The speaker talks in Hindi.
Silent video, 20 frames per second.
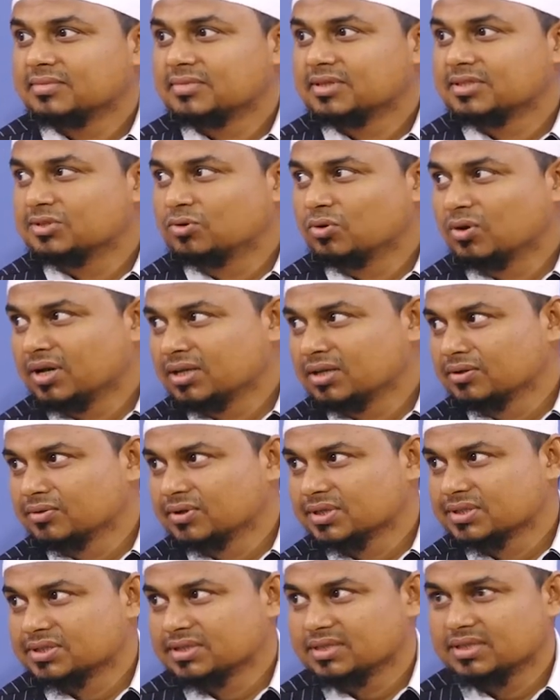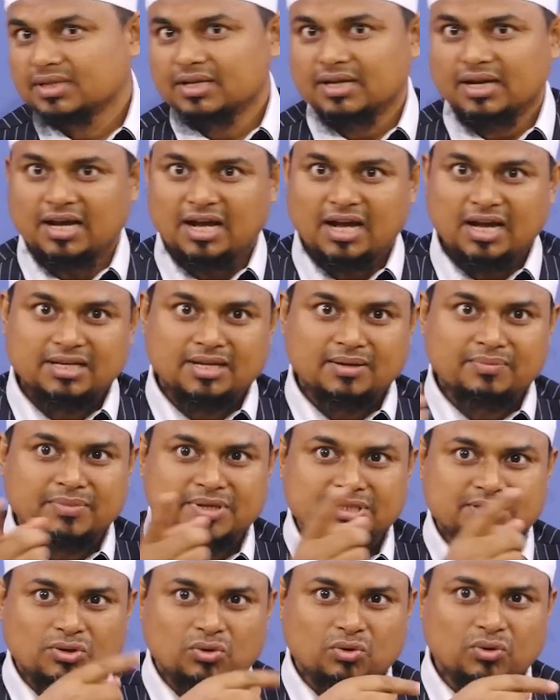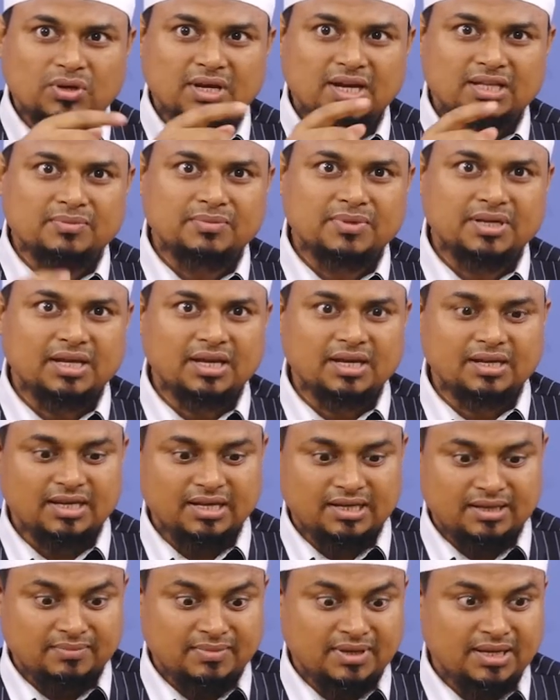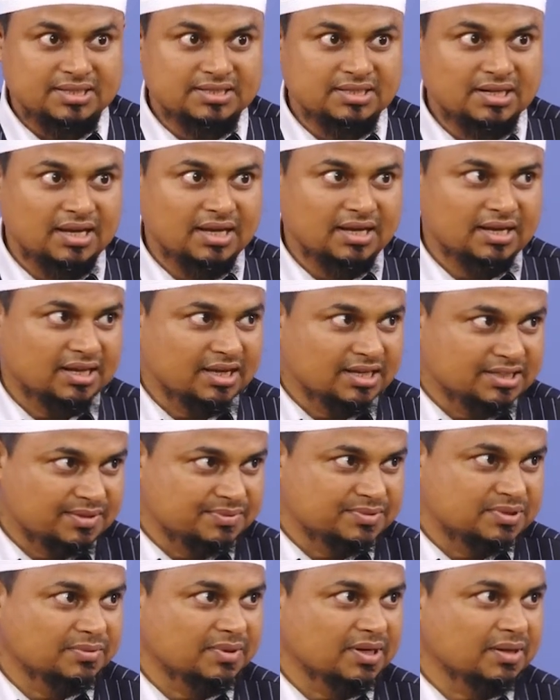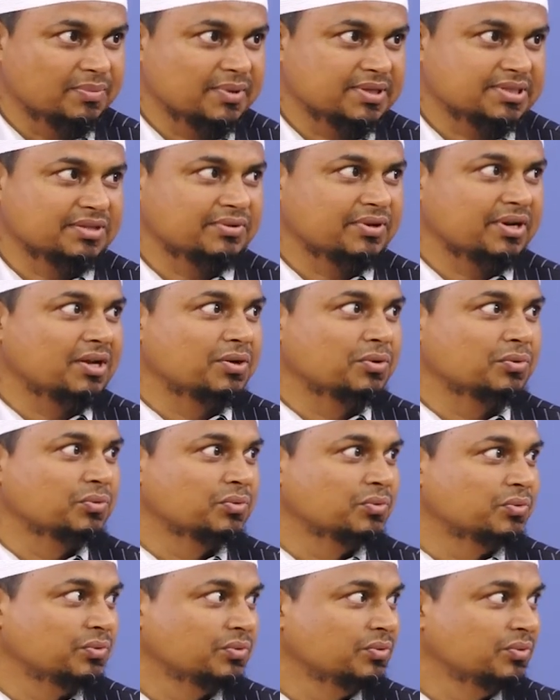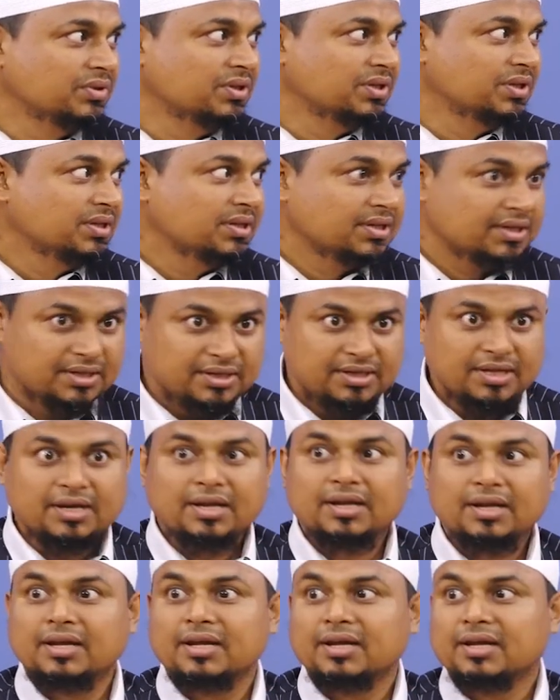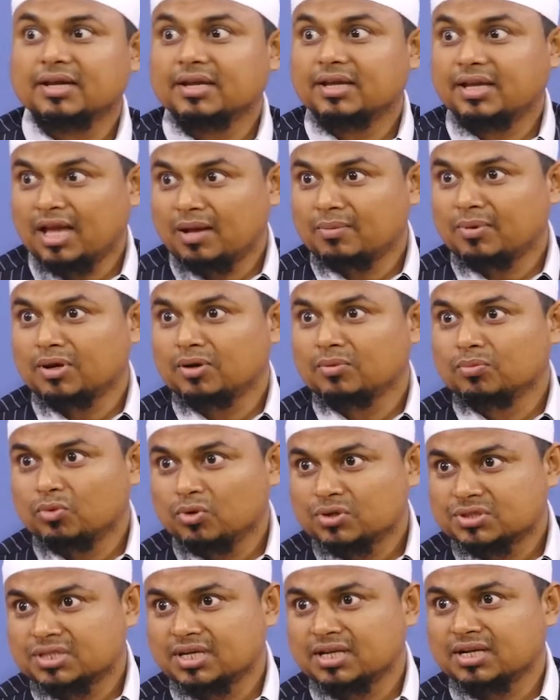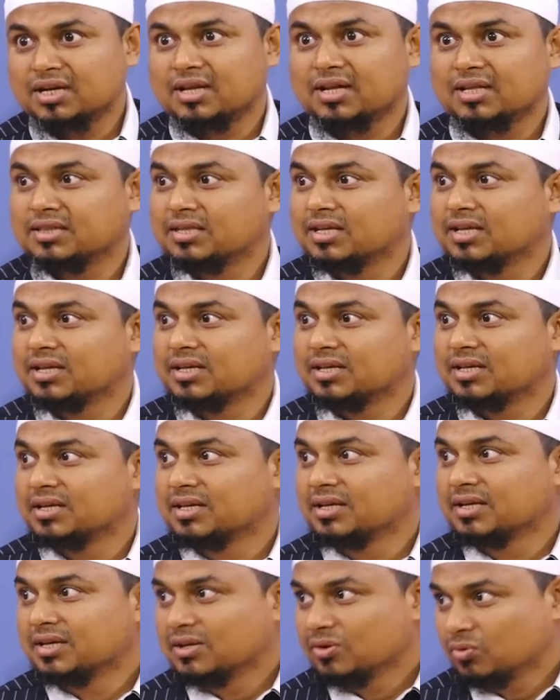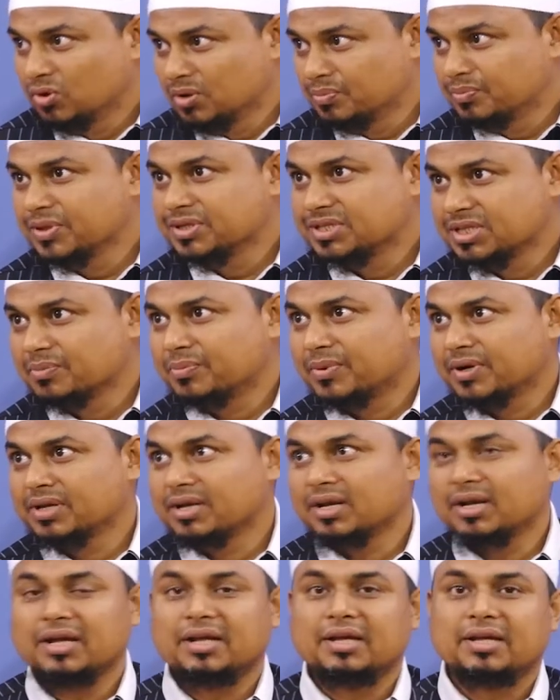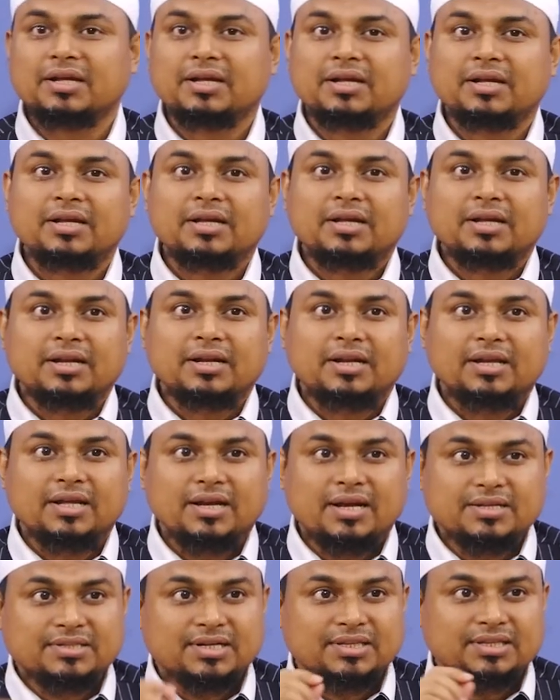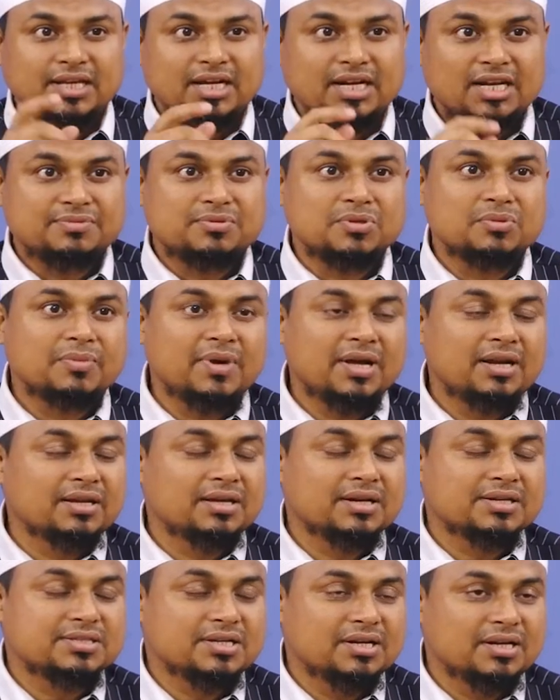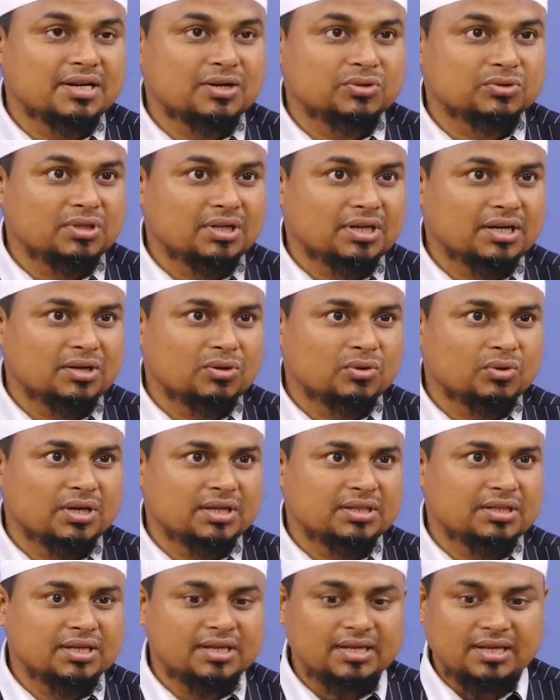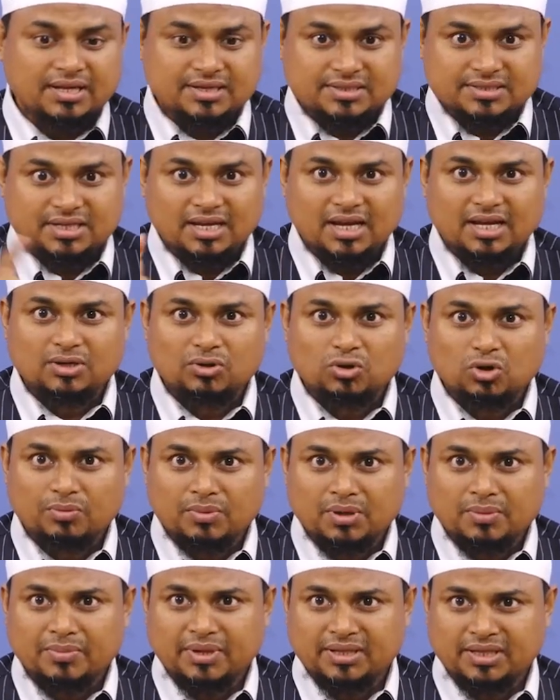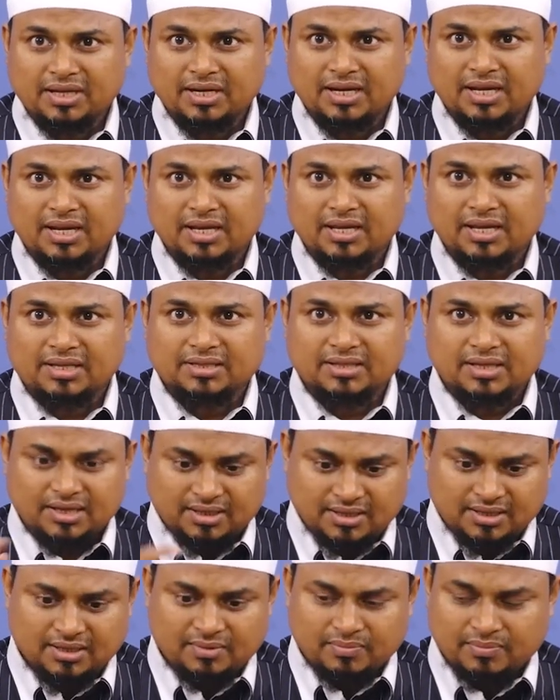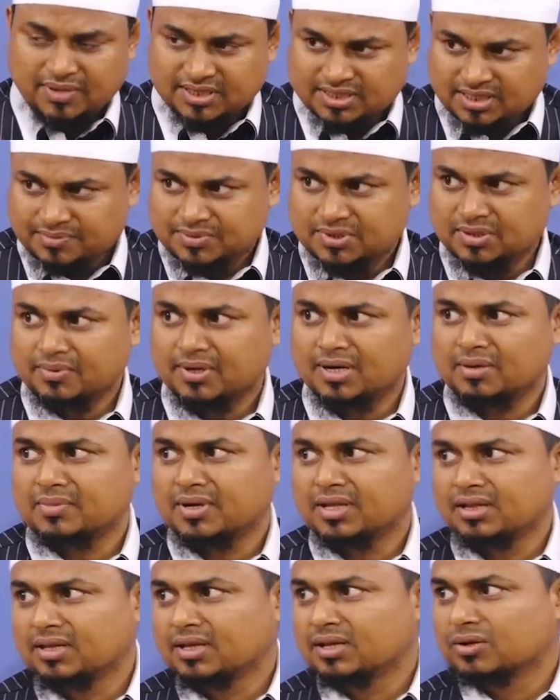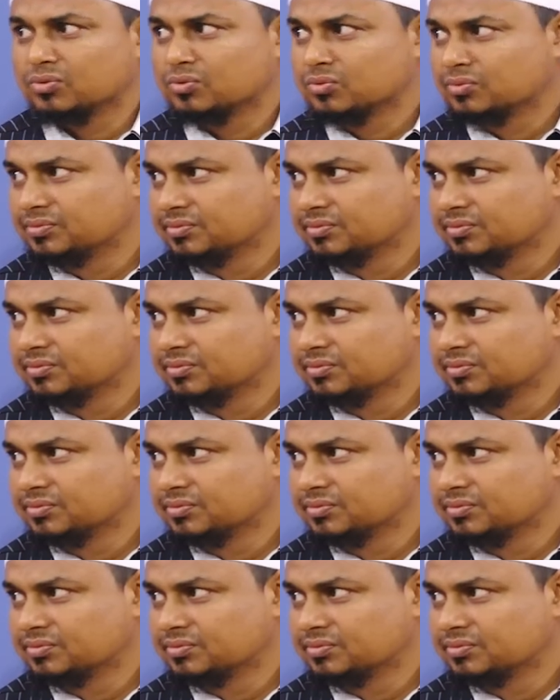इस दुआ की वजह से आज हम में से कोई आदमी कहेगा कि मैं इस इलाके का सबसे बड़ा पैसे वाला हूँ डरेंगे क्या मालूम कोई सेन खन दे कोई पीछे पड़ जाए लेकिन हज़रत अनस बिन मालिक रज़ी अल्लाह तु कहते हैं कि अनसारियों में मदीना के अंदर मैं सबसे बड़ा मालदार हूँ